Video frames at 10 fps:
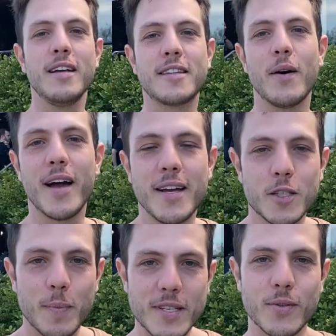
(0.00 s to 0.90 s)
Então é
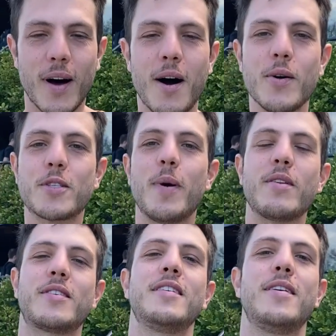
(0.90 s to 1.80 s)
isso, pessoal. Eu
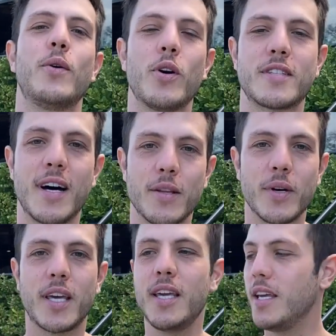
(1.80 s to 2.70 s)
espero que vocês tenham gostado
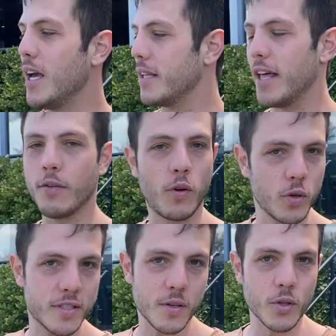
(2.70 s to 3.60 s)
aqui da
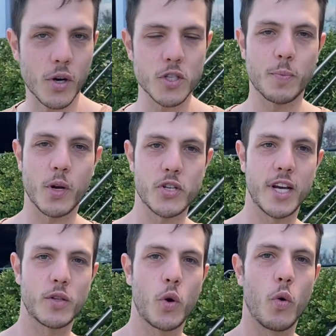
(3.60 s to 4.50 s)
evolução do nosso
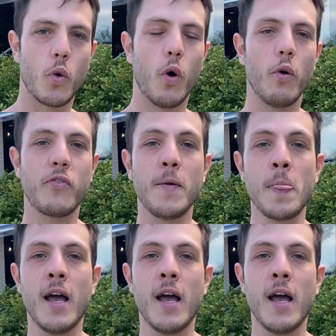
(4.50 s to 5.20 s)
projeto com o Golf.